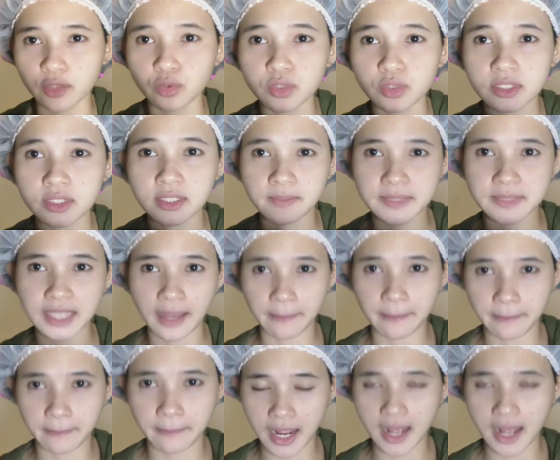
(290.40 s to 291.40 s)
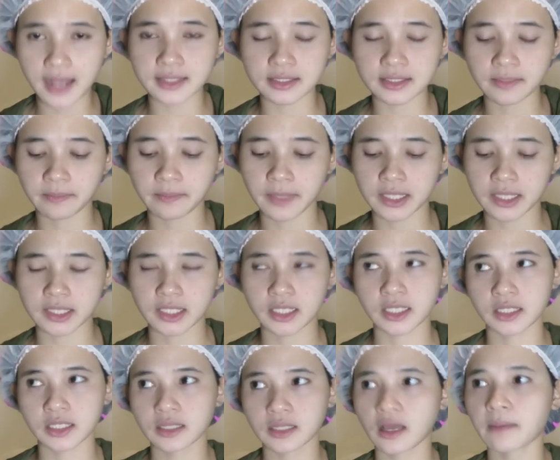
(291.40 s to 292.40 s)
itu tetap sama
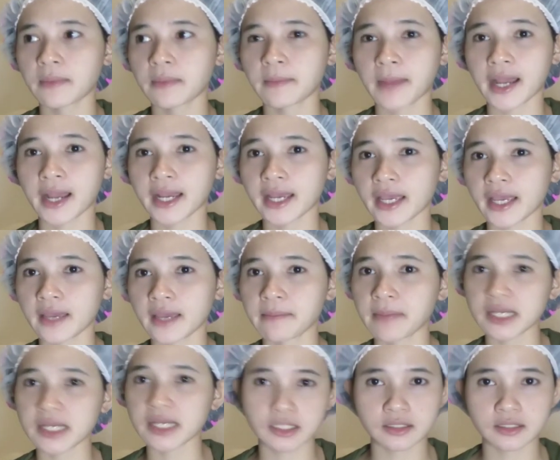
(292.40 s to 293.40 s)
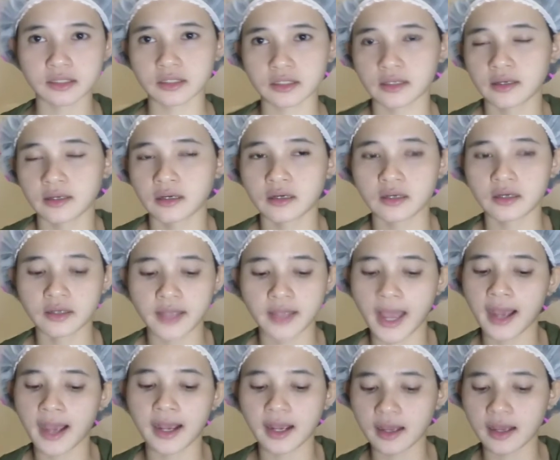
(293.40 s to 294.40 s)
seperti kita memakai mas uh,
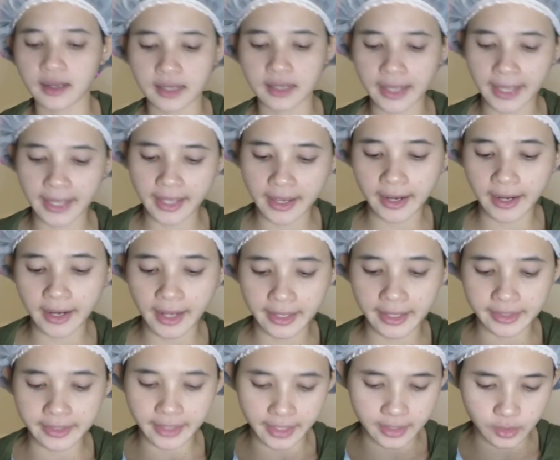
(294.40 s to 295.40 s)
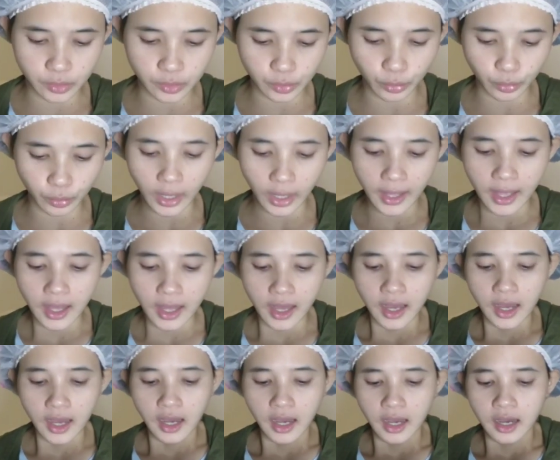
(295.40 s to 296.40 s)
yang kayak yang lain kayak gitu
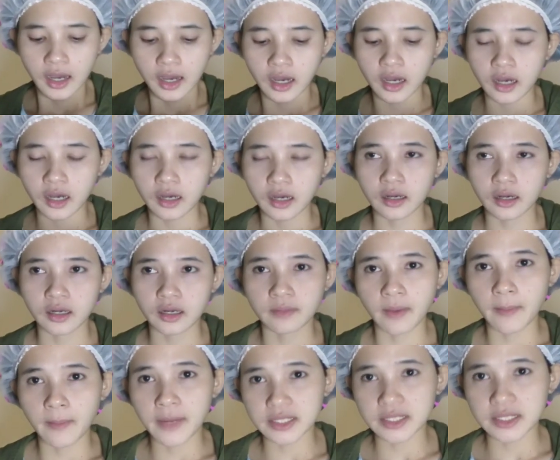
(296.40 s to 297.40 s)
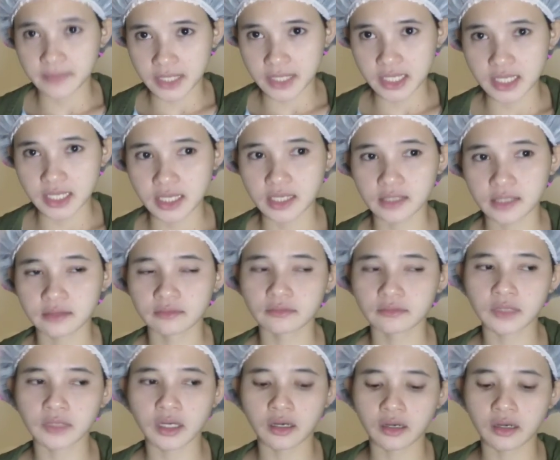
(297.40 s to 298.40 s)
uh, eh, 15 menit
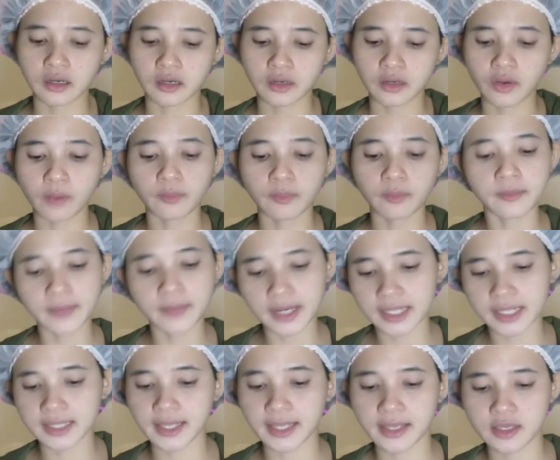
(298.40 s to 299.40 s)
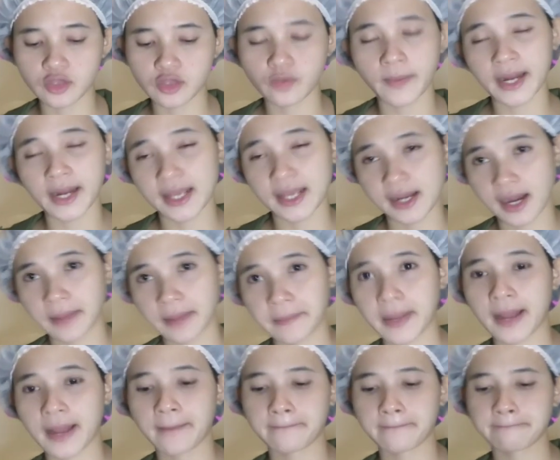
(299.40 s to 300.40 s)
uh, 20 menit kayak gitu paling
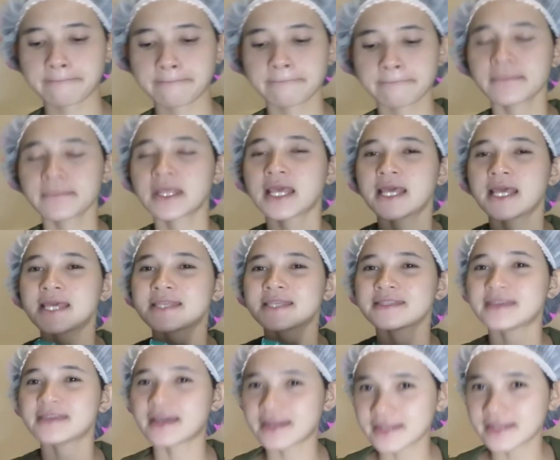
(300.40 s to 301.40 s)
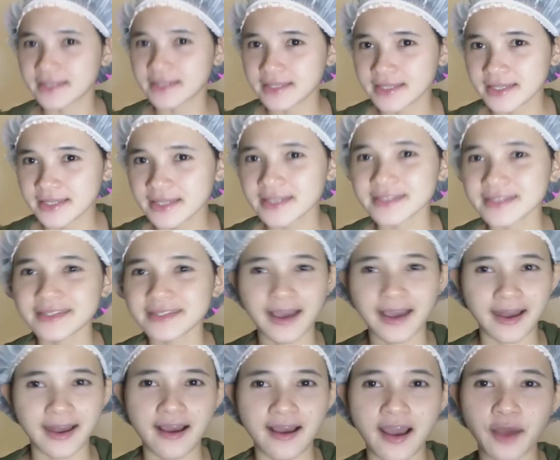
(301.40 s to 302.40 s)
lama jadi
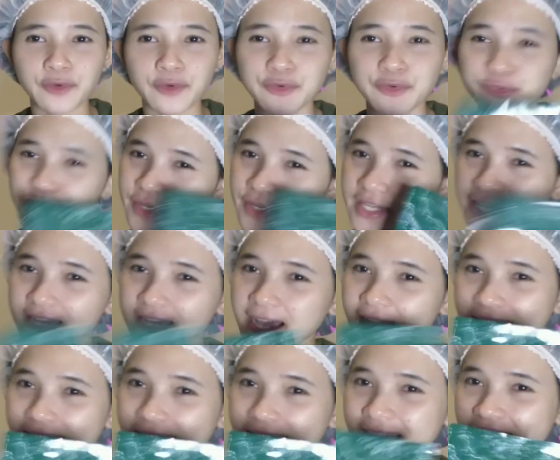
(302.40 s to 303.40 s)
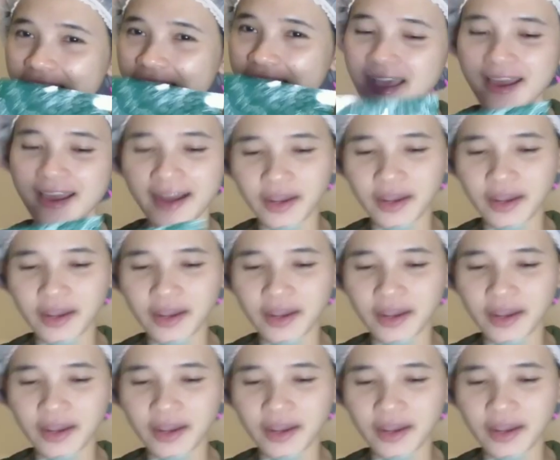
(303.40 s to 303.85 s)
sekarang aku nunjukin ke kalian